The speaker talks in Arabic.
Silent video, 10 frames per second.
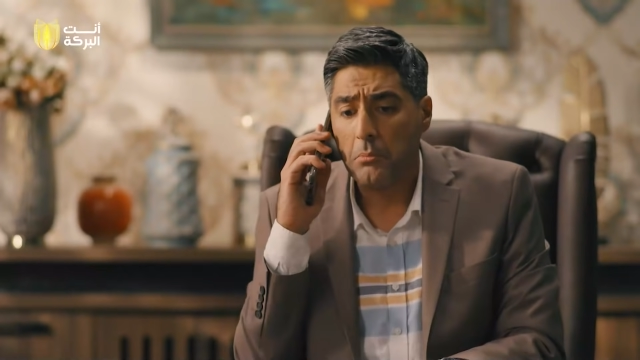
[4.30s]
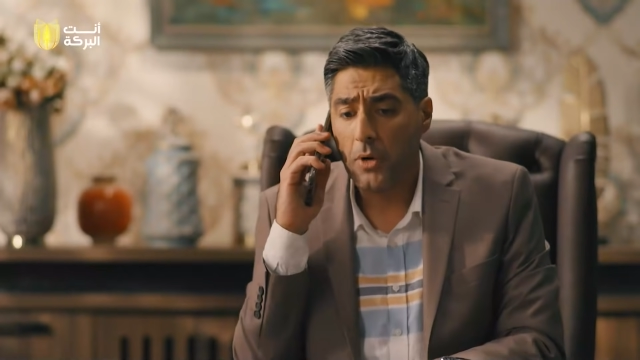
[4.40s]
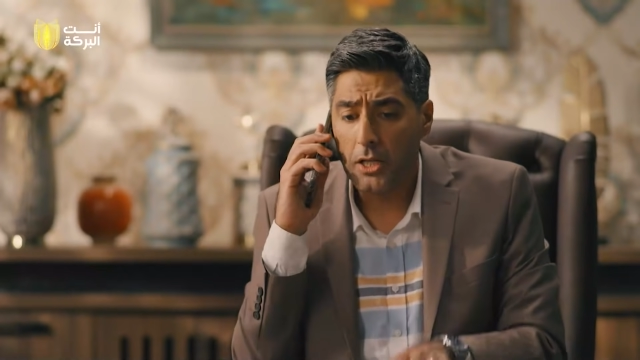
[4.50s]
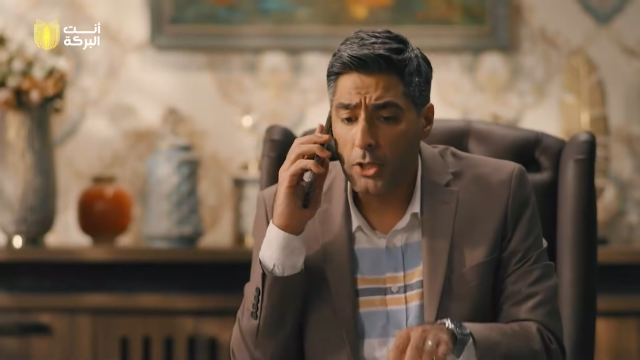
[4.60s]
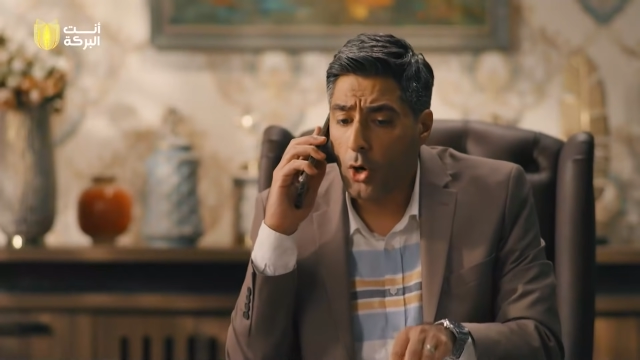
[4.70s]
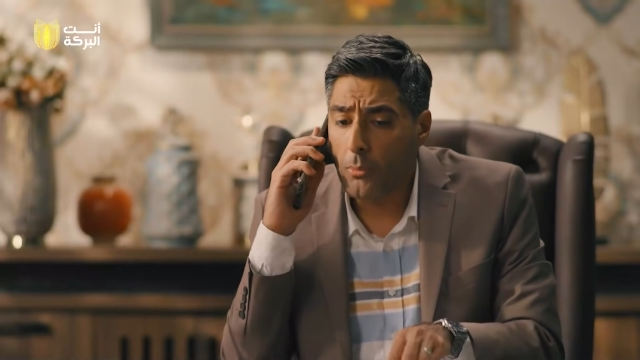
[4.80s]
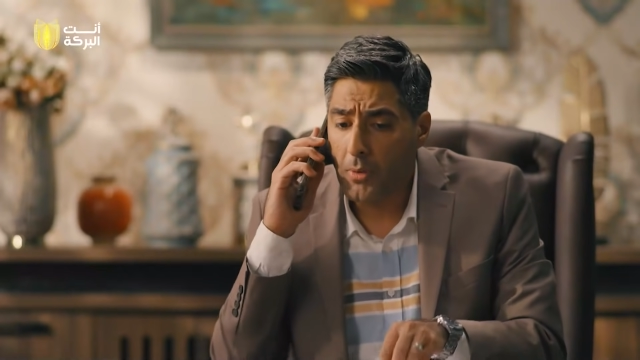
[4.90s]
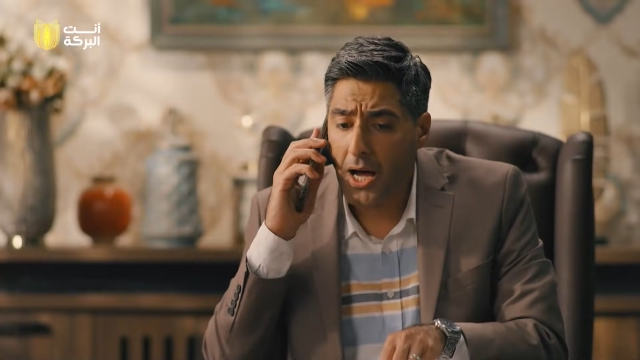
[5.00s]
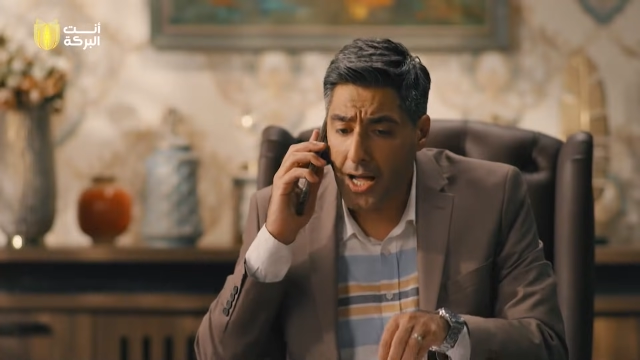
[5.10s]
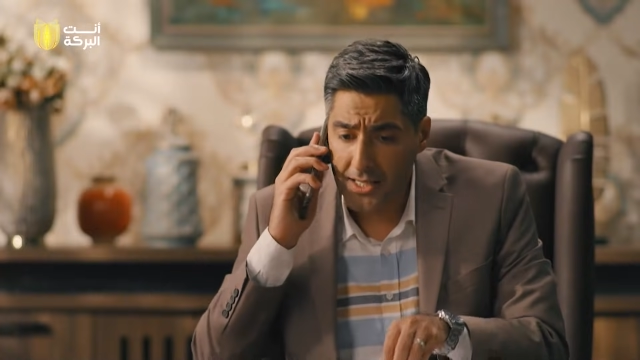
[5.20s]
اليوم
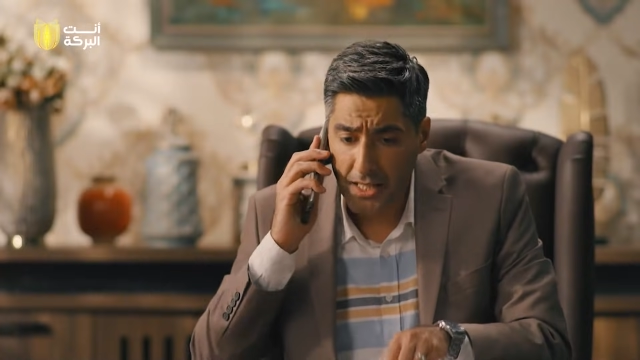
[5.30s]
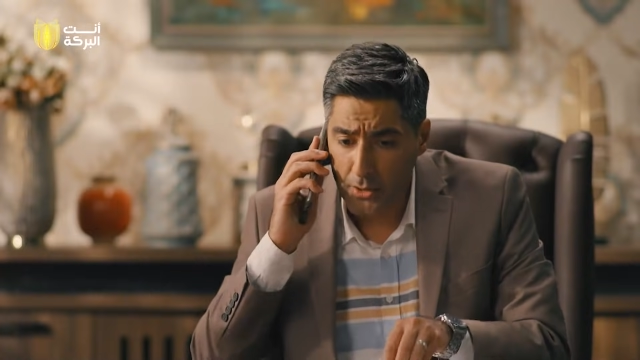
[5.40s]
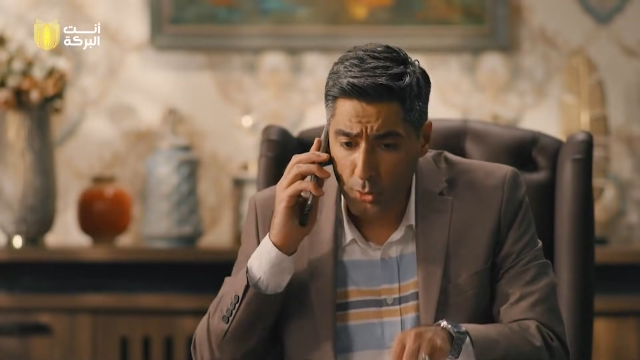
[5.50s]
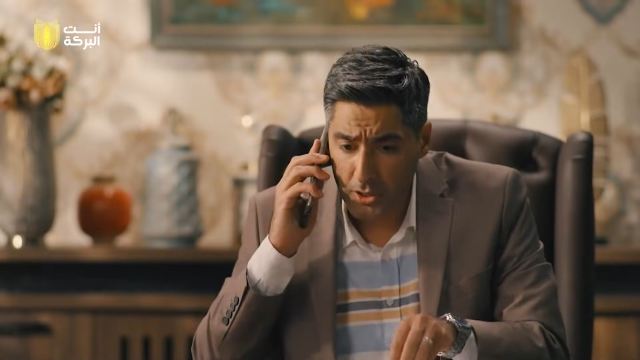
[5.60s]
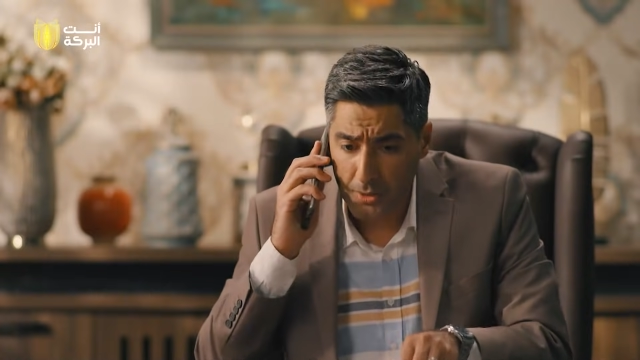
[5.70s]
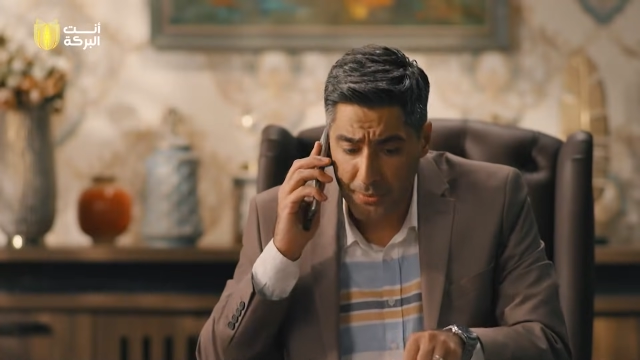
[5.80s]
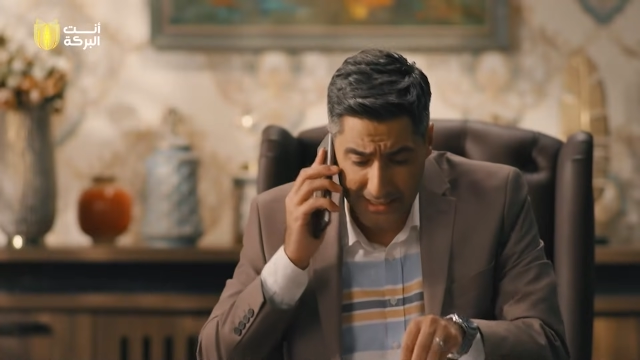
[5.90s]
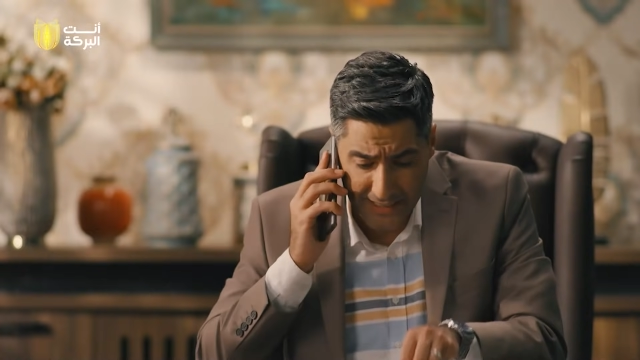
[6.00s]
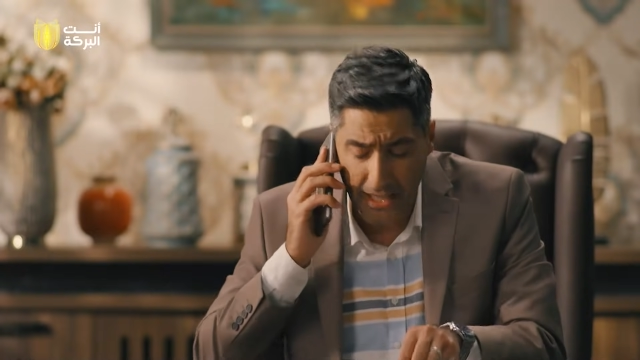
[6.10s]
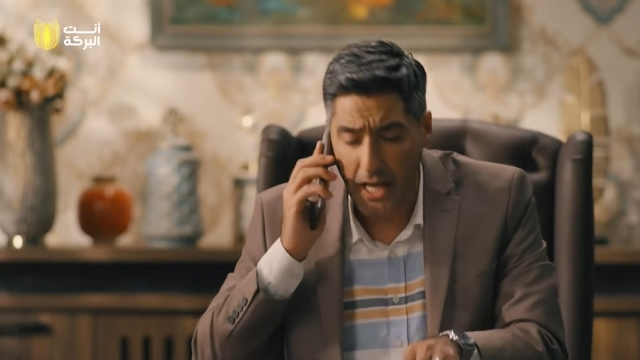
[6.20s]
ما اروح
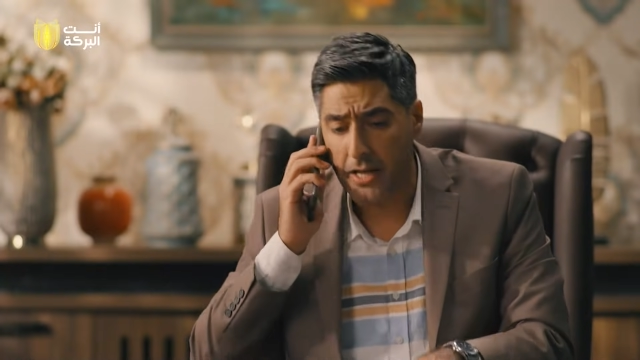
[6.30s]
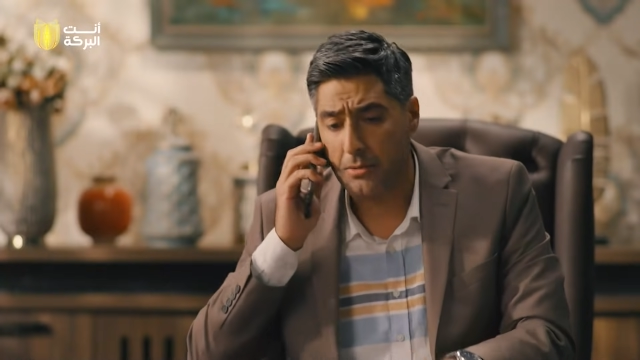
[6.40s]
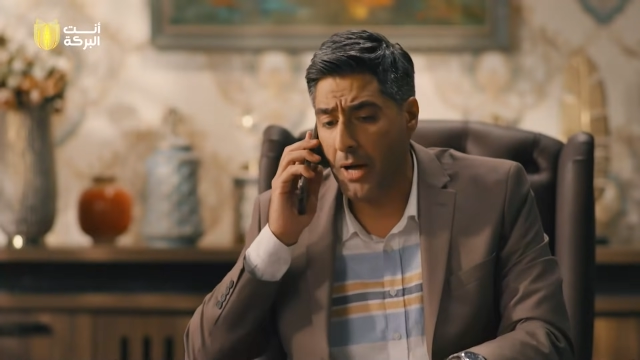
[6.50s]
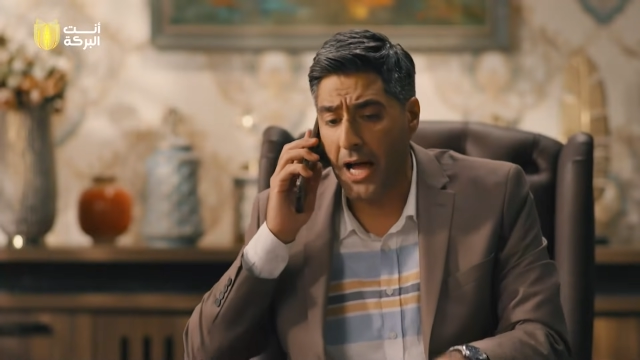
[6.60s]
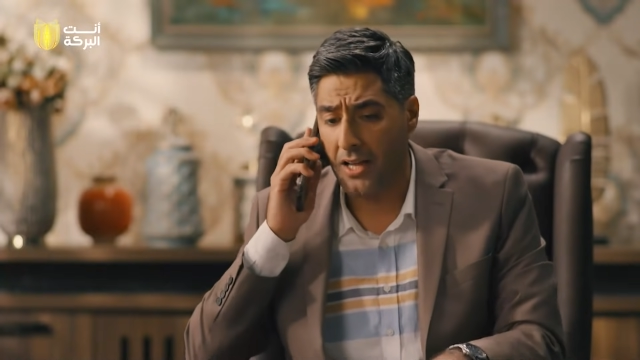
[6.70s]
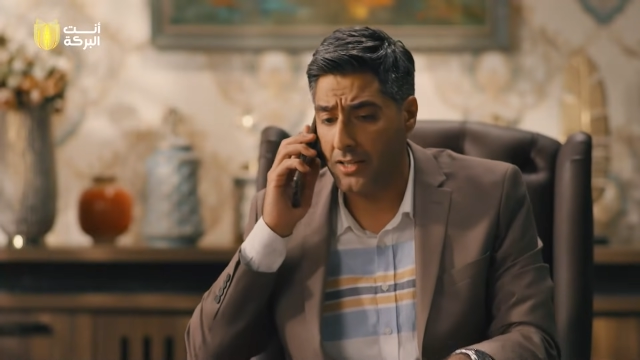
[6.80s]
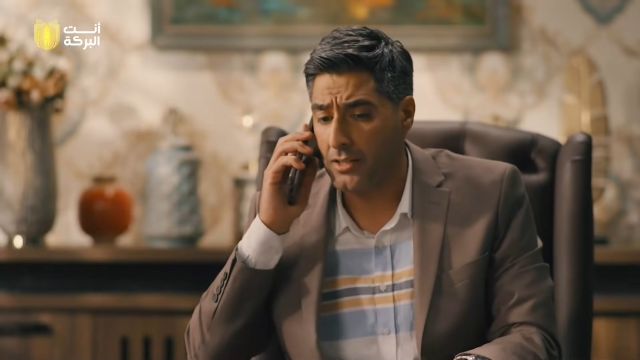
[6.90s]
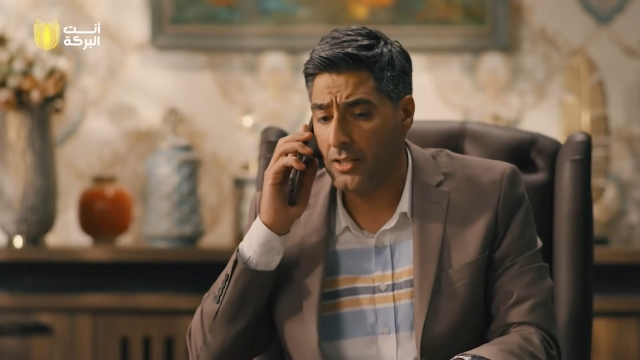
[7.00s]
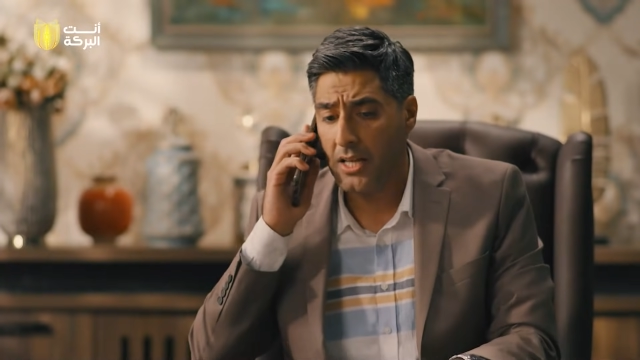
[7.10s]
للبيت اذا انا ما حاله